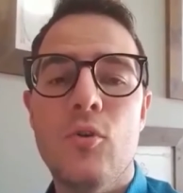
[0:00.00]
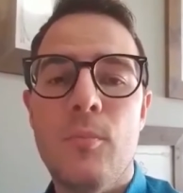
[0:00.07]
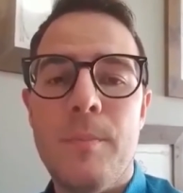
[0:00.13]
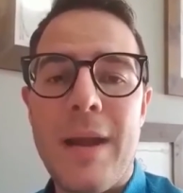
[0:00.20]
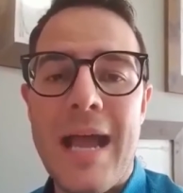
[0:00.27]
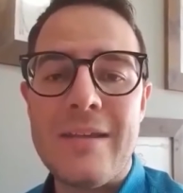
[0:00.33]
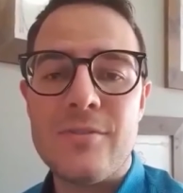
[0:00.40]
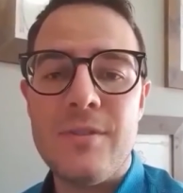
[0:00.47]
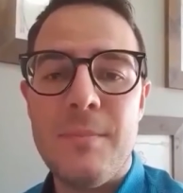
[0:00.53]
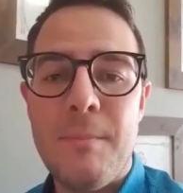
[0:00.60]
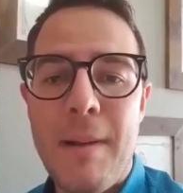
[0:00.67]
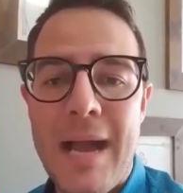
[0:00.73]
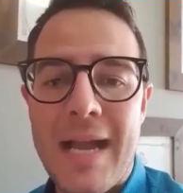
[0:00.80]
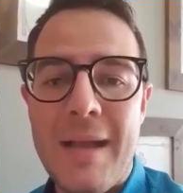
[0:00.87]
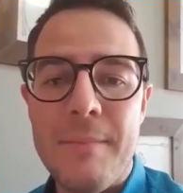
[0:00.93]
o prazo de
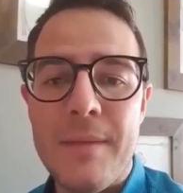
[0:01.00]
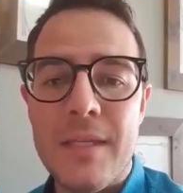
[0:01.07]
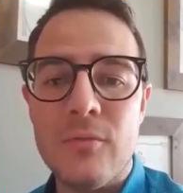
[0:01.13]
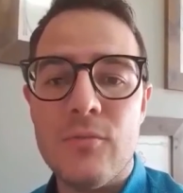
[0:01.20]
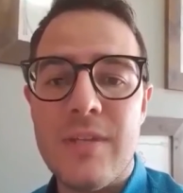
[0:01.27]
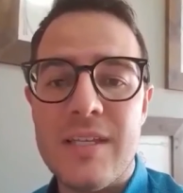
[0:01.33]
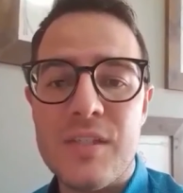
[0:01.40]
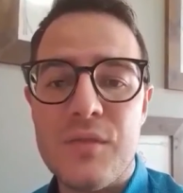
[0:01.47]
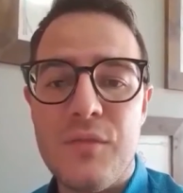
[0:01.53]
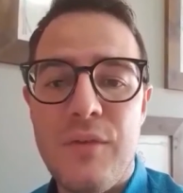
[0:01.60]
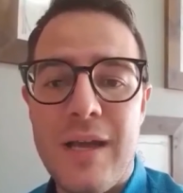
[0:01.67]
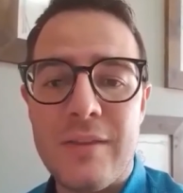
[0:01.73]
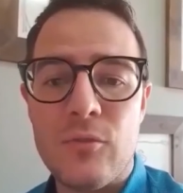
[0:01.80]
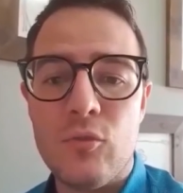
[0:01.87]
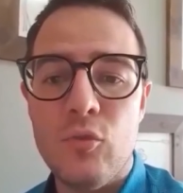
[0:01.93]
pagamento das
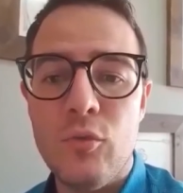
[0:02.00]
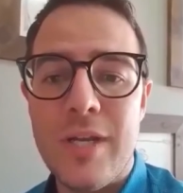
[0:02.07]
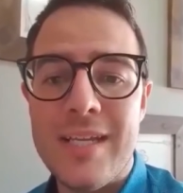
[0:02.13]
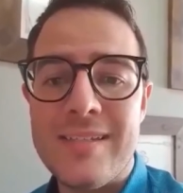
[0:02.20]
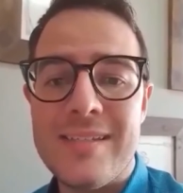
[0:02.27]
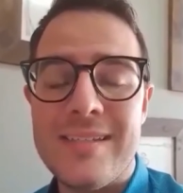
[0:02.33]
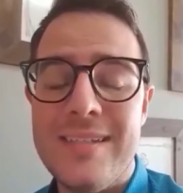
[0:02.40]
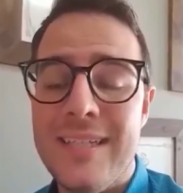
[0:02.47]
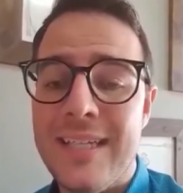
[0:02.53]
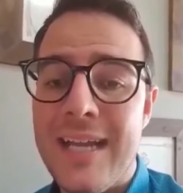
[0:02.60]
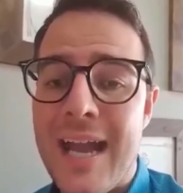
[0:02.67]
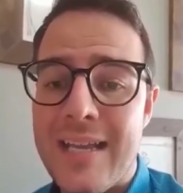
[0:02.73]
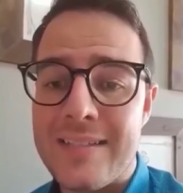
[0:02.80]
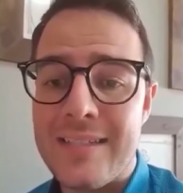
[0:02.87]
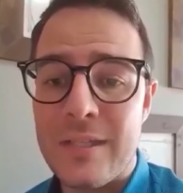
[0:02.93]
faturas de
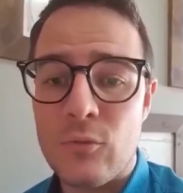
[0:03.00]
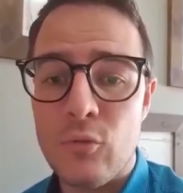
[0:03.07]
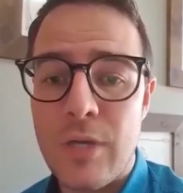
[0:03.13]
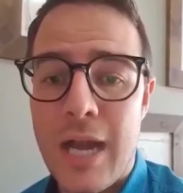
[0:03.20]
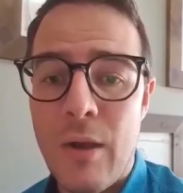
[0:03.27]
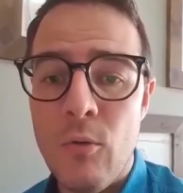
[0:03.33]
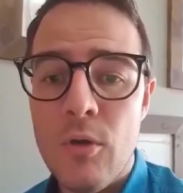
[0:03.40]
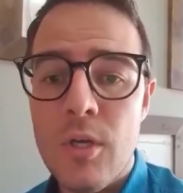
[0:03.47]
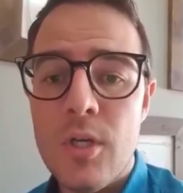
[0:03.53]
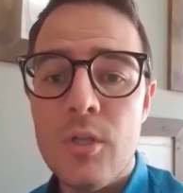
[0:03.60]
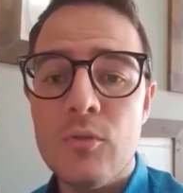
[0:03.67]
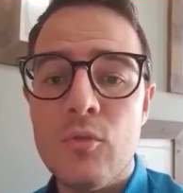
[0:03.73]
gás natural